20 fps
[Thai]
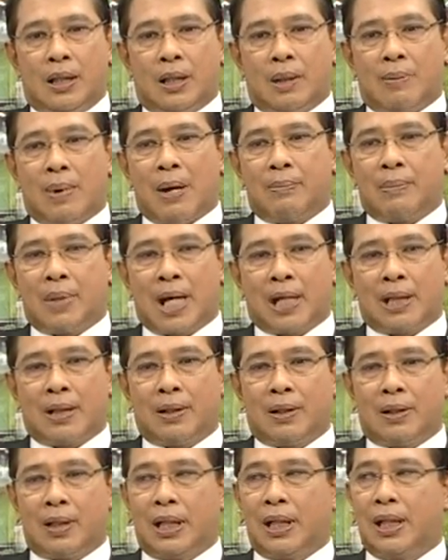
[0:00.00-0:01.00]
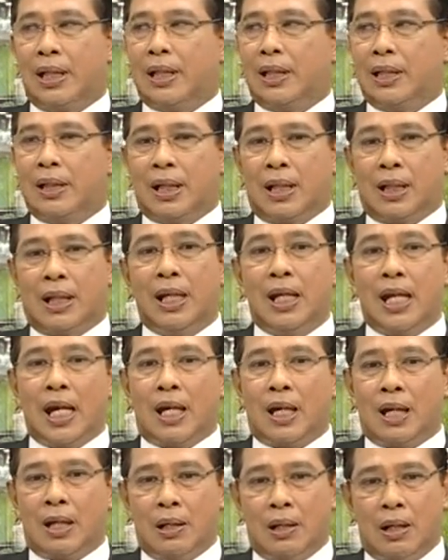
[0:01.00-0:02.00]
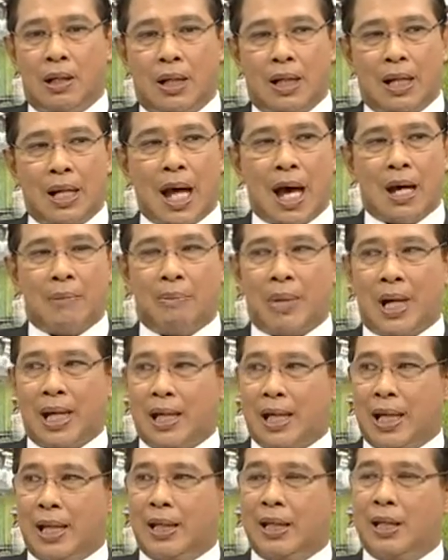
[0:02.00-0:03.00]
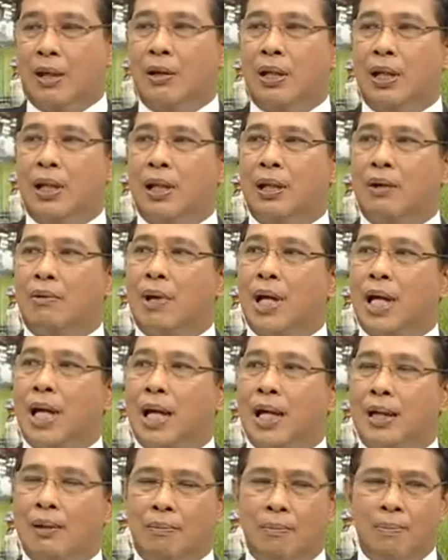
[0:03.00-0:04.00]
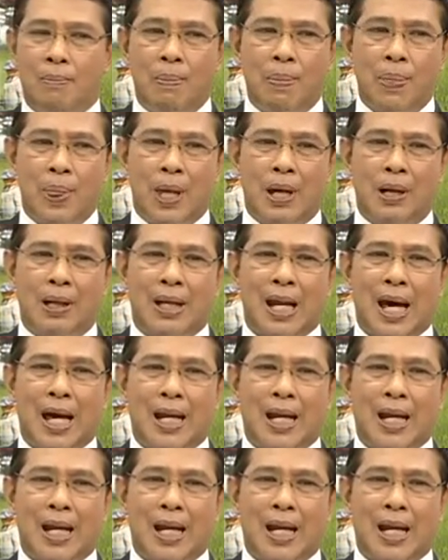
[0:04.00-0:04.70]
สภาพจราจรตอนนี้อย่างที่เรียน800,000 เที่ยวนี้เรียกว่าโอ้เยอะมากห